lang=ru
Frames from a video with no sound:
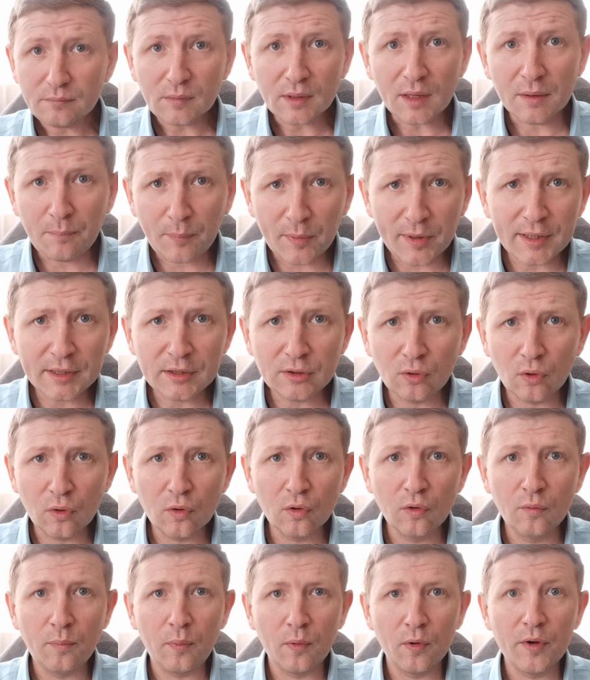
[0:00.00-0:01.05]
по
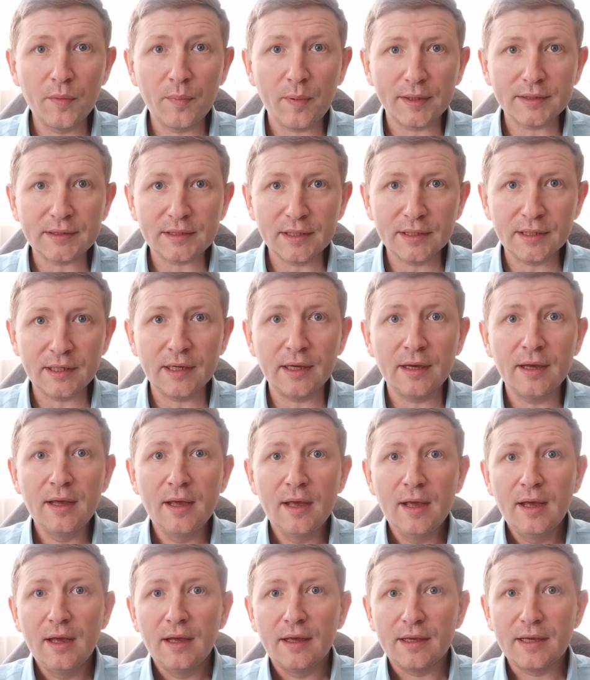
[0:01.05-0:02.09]
итогу по ипотеке
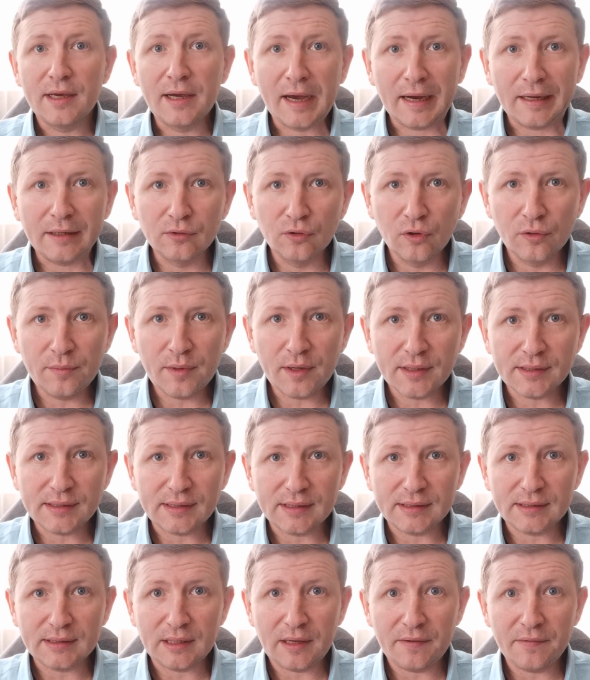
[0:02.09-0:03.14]
экономия
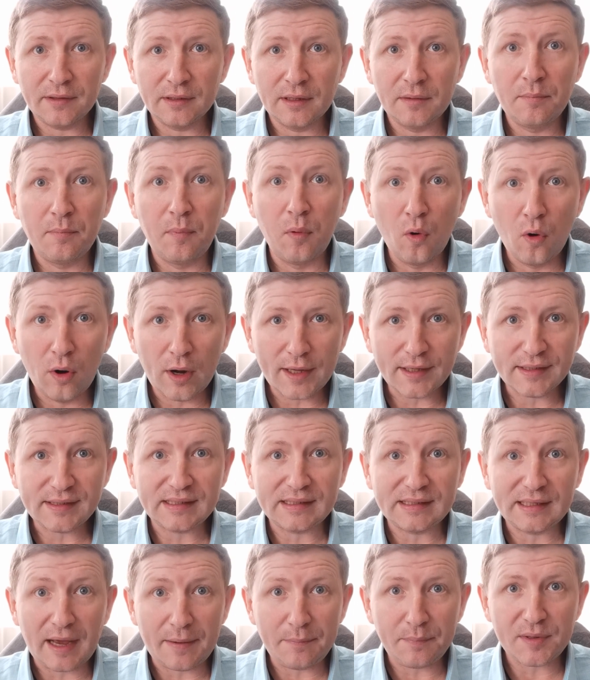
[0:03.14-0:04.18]
составила более
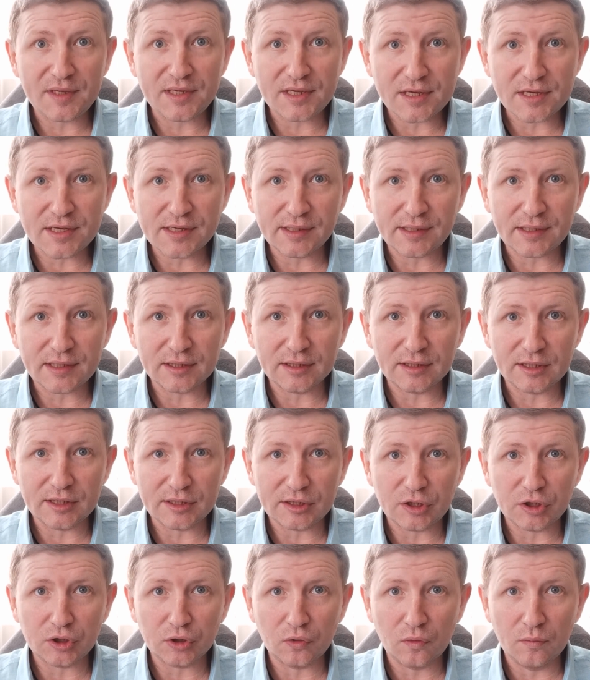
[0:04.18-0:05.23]
150
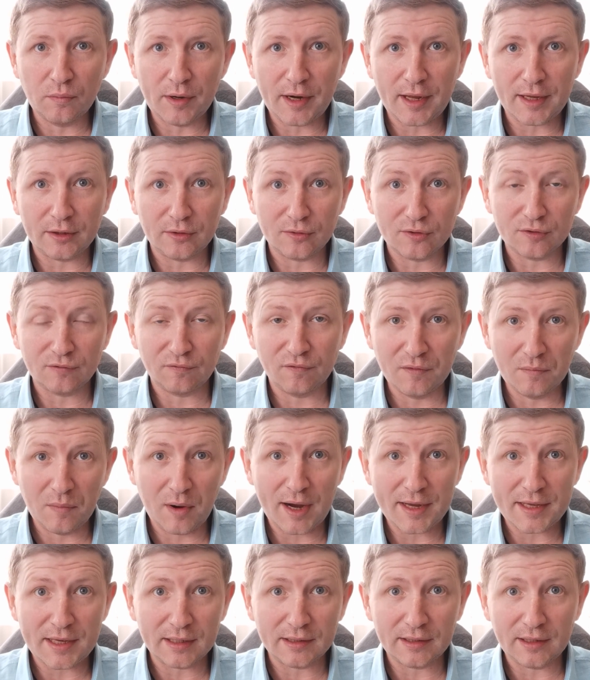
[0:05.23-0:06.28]
тысяч рублей. То есть,
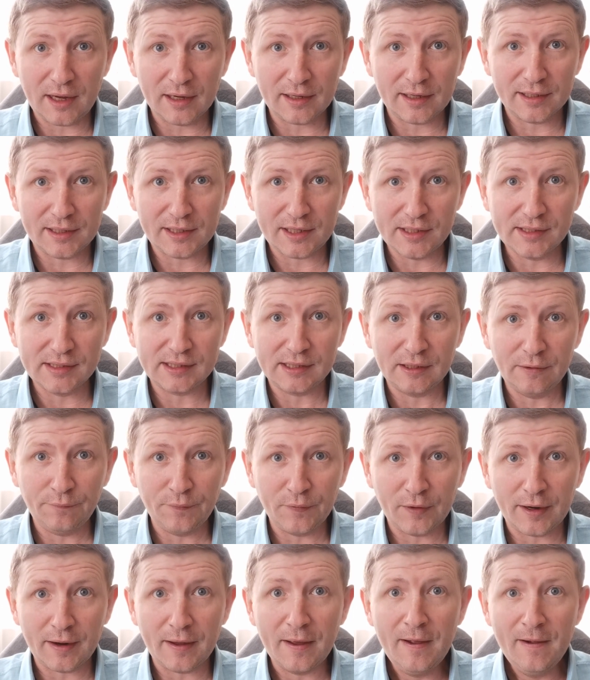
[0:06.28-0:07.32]
внимание, да, какие
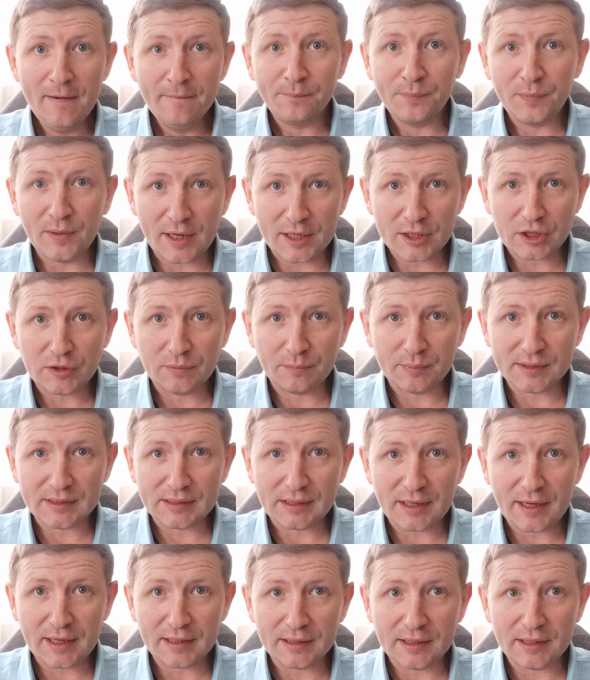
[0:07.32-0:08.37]
цифры наши
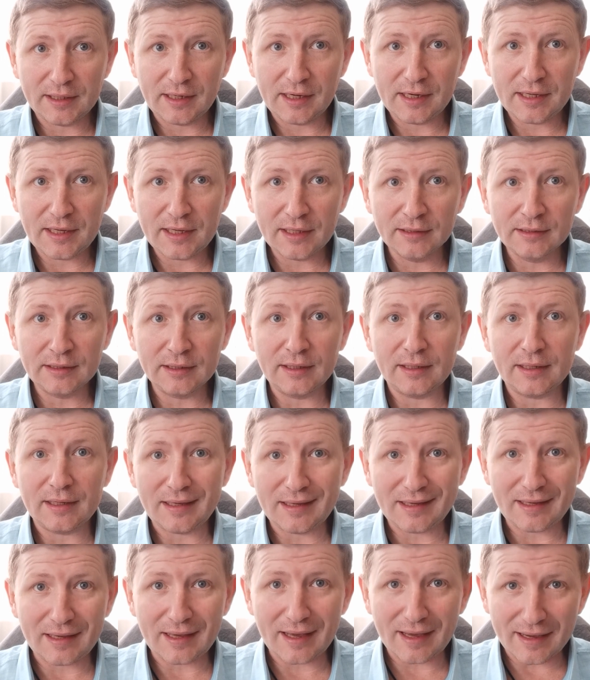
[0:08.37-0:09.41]
постоянные клиенты
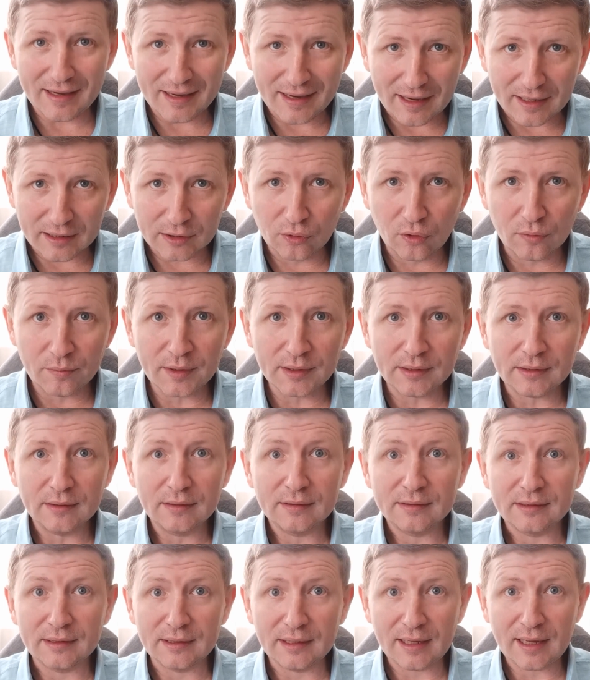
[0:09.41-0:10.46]
экономят
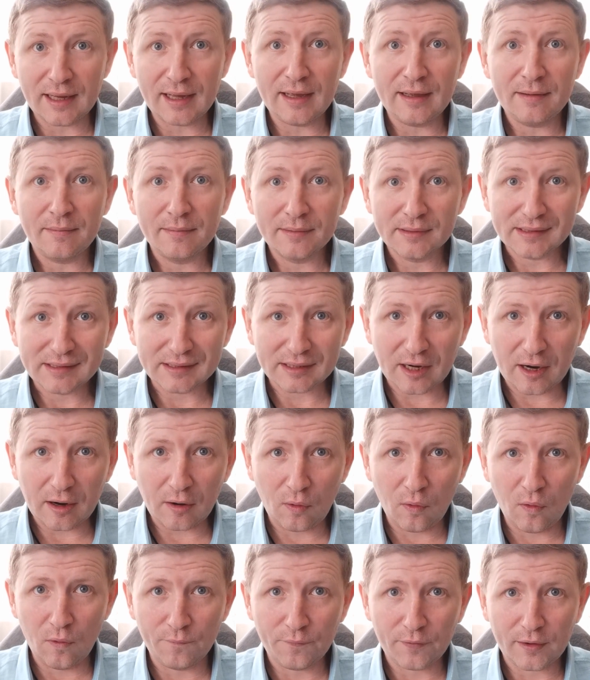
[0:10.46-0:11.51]
на
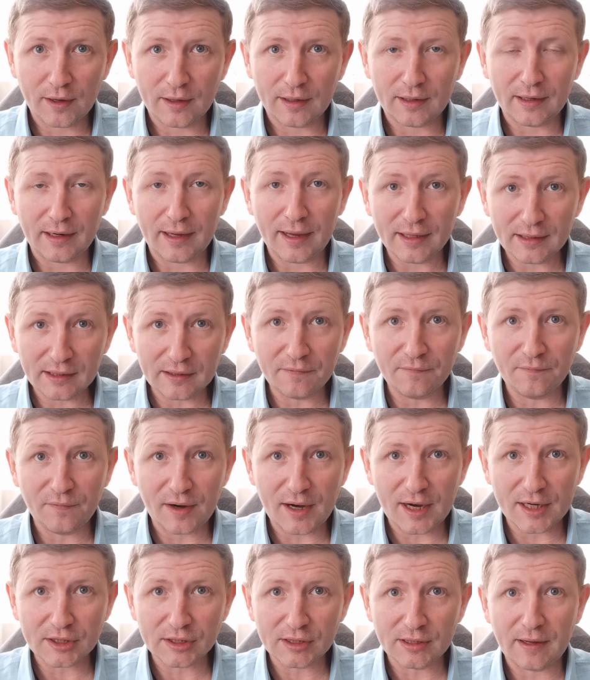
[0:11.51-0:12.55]
страховках. Это
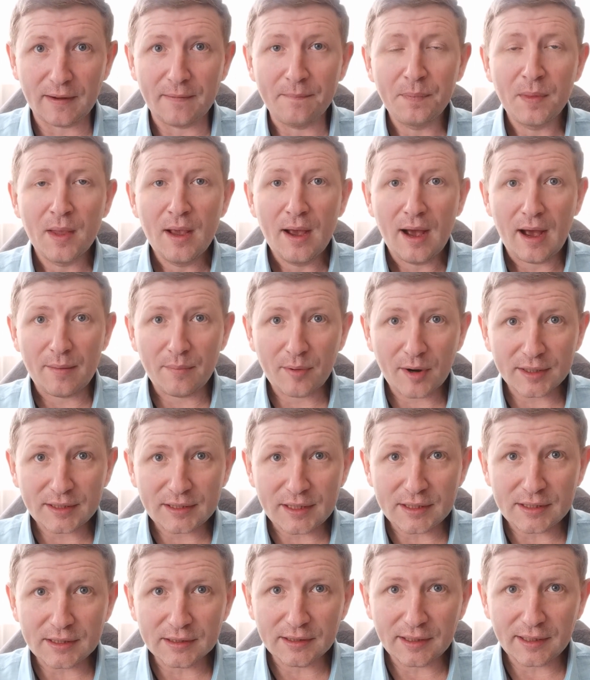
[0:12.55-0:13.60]
важно.
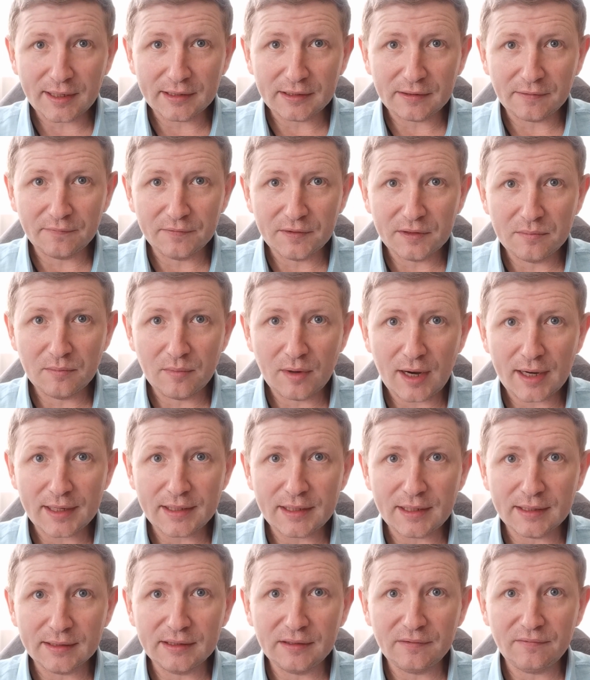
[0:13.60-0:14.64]
Обратите на это
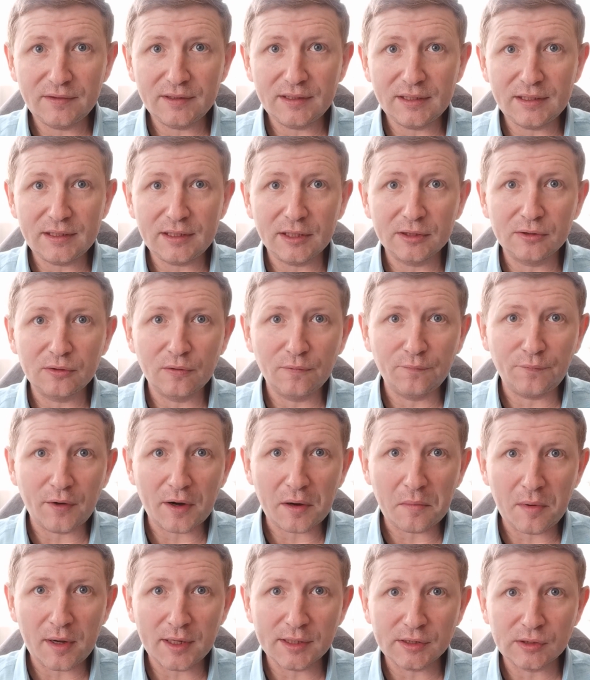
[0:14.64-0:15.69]
внимание, доведите эту
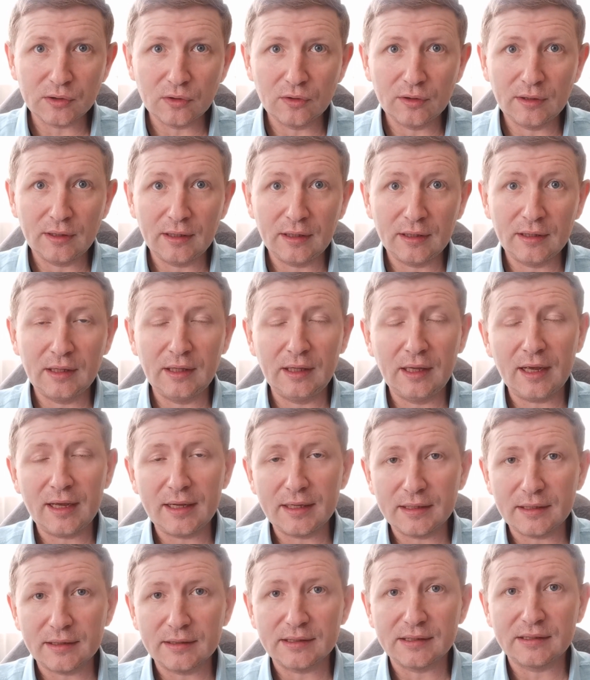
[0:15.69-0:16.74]
информацию
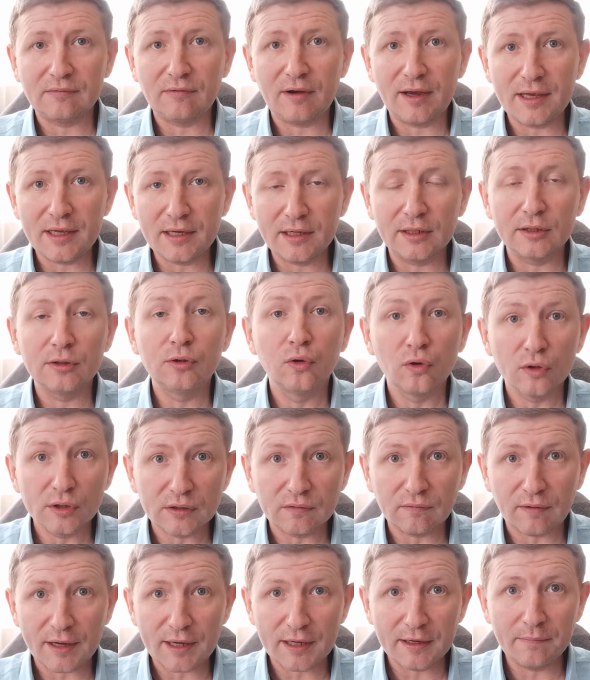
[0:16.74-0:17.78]
для своих, до
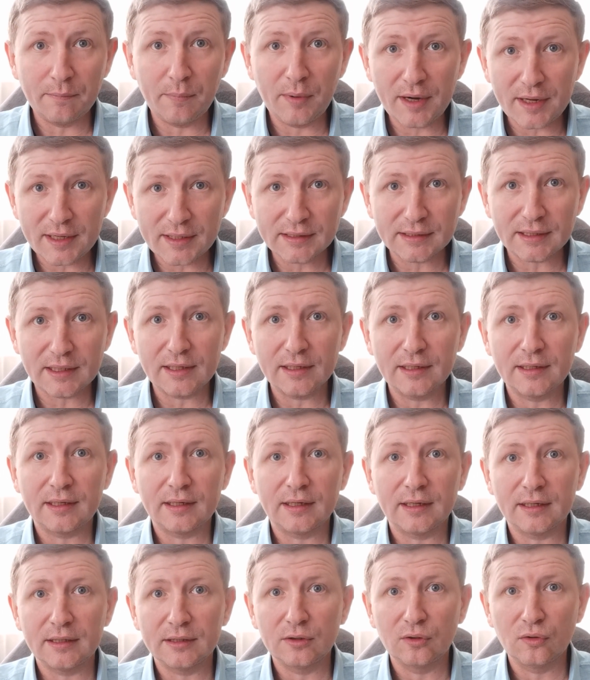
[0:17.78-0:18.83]
своих близких,
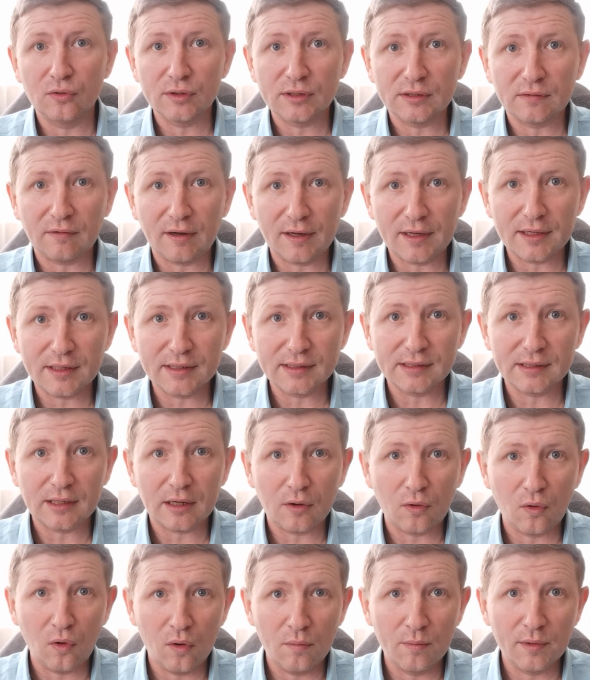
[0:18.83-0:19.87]
э, до своих
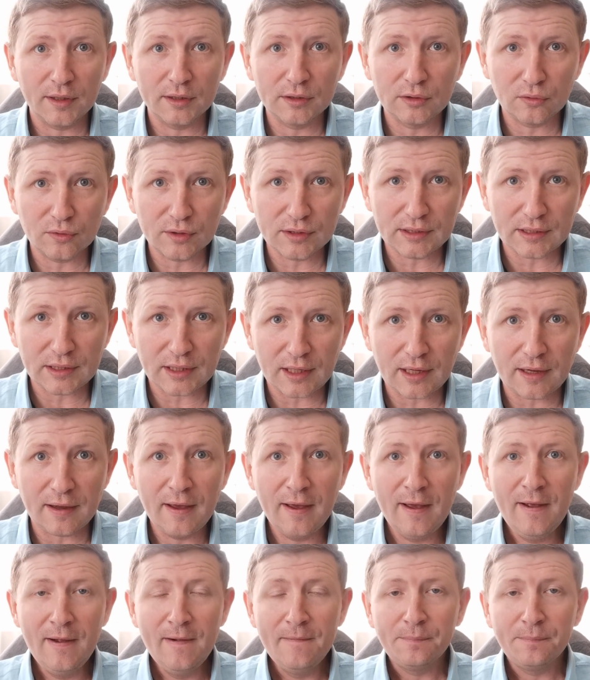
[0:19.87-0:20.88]
знакомых, друзей.